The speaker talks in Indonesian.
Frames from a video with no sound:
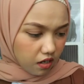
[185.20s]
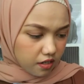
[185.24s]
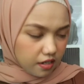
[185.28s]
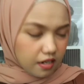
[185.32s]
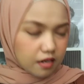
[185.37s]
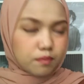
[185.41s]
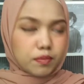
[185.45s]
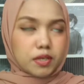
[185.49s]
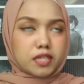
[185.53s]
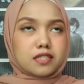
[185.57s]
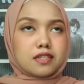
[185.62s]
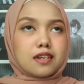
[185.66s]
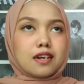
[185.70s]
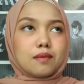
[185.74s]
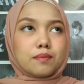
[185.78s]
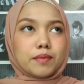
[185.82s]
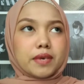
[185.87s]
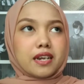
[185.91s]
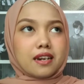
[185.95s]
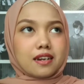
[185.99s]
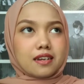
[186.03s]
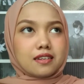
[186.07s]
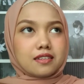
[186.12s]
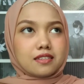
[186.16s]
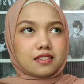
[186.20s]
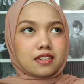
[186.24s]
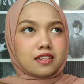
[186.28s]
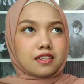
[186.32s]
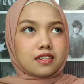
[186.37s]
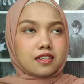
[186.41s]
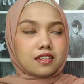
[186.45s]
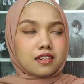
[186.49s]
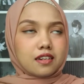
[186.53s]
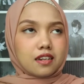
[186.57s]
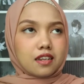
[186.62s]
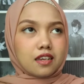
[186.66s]
dan pas
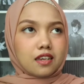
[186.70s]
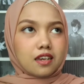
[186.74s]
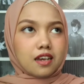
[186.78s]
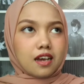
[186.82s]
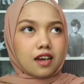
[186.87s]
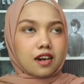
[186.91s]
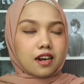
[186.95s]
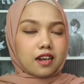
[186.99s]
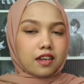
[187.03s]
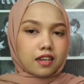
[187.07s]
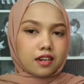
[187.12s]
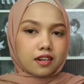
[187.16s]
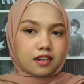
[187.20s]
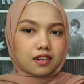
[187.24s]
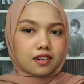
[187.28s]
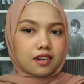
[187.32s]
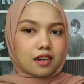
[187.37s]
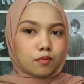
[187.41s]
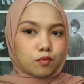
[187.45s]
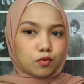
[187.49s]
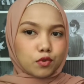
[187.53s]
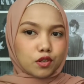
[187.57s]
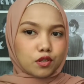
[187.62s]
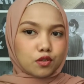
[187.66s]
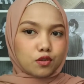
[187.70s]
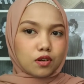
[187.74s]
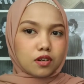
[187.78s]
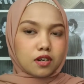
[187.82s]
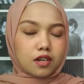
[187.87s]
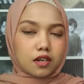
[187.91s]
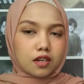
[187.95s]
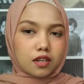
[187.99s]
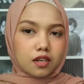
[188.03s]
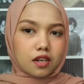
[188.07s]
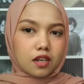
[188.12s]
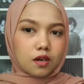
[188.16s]
kameranya diarahin ke dapur itu
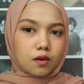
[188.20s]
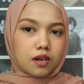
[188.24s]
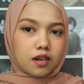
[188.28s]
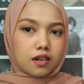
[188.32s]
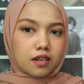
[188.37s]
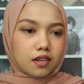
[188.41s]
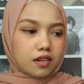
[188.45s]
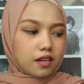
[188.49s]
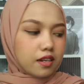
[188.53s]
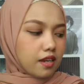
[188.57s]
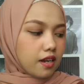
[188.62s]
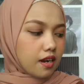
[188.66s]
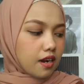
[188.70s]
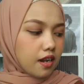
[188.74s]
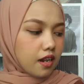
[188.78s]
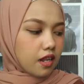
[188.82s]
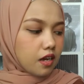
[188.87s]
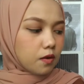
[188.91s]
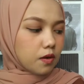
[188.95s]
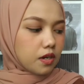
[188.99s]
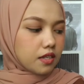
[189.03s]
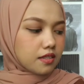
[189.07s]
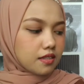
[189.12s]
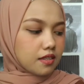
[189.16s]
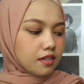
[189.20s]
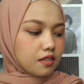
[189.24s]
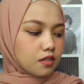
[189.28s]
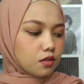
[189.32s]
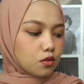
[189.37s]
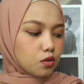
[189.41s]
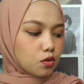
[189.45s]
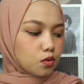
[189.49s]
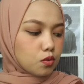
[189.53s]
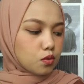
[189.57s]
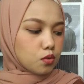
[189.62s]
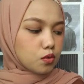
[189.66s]
ada kelelawar gede yang lewat
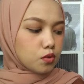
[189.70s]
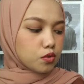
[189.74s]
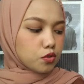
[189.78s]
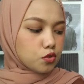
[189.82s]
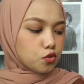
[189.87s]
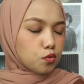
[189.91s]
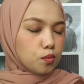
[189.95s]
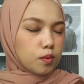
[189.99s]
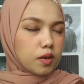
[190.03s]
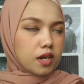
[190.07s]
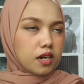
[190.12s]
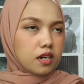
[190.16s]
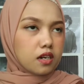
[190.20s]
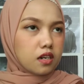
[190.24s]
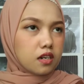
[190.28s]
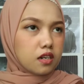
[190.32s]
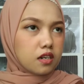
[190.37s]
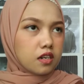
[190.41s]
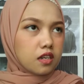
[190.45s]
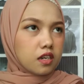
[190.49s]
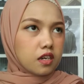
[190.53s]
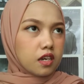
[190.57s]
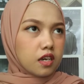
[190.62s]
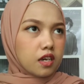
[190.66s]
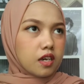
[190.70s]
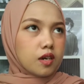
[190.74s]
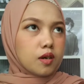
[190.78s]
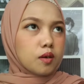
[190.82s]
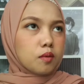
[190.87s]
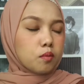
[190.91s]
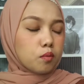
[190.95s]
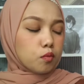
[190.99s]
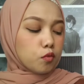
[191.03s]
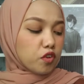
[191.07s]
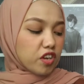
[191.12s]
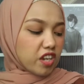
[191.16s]
gitu cuman
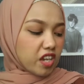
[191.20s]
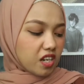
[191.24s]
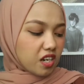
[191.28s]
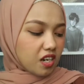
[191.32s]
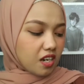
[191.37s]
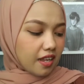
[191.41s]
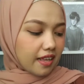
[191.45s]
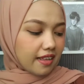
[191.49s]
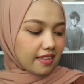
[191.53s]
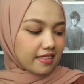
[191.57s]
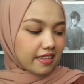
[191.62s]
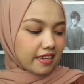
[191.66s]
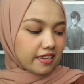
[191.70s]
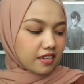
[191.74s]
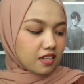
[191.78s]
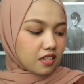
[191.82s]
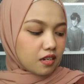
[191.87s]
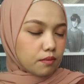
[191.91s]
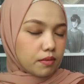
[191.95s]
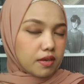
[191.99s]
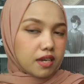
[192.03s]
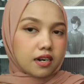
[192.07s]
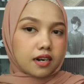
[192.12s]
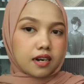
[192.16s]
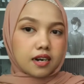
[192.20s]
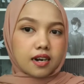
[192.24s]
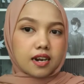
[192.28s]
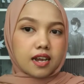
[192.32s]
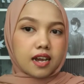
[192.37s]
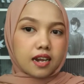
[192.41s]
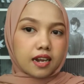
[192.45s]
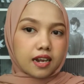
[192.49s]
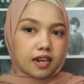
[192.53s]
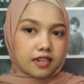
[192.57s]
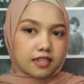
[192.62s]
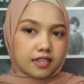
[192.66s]
mungkin ini lantainya lebih
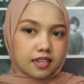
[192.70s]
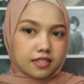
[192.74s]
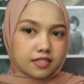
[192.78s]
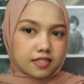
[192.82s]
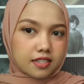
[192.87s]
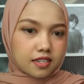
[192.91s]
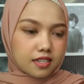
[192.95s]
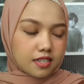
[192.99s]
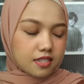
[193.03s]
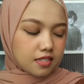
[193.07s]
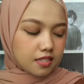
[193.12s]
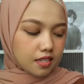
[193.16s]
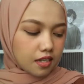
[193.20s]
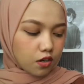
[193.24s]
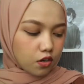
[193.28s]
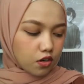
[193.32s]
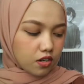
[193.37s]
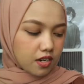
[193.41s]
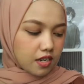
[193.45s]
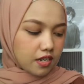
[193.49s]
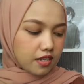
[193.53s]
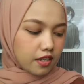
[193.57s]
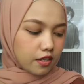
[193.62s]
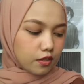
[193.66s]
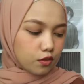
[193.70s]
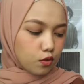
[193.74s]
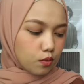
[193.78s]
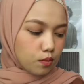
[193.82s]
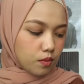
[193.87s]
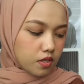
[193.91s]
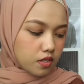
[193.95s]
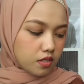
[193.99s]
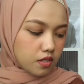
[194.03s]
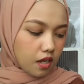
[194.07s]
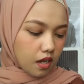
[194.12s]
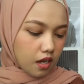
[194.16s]
rendah kali ya jadi si rodanya tuh
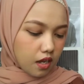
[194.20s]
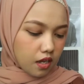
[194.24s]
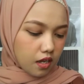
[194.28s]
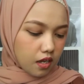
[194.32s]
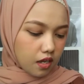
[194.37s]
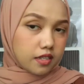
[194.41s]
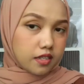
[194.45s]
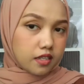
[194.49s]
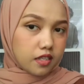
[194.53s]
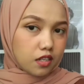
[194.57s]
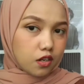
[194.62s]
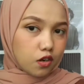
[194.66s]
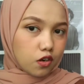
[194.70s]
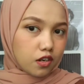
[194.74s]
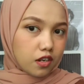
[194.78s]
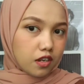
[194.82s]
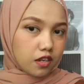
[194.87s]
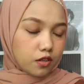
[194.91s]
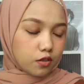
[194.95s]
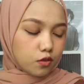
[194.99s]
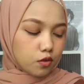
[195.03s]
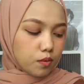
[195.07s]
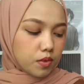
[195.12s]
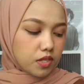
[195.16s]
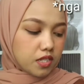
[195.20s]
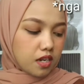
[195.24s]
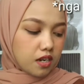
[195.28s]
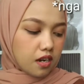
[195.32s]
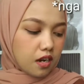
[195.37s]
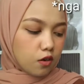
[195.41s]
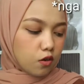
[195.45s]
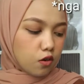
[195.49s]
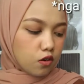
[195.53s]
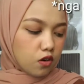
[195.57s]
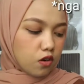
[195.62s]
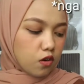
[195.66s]
bisa jadi rodanya tuh bisa
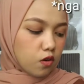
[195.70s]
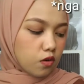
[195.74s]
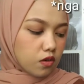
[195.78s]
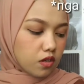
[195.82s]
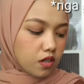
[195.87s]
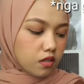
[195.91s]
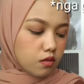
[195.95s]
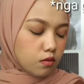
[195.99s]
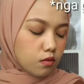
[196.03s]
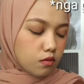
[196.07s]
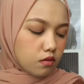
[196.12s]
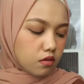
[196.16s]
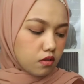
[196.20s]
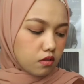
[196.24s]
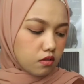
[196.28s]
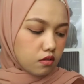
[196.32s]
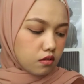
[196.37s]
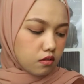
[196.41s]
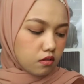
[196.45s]
ngagorolong gitu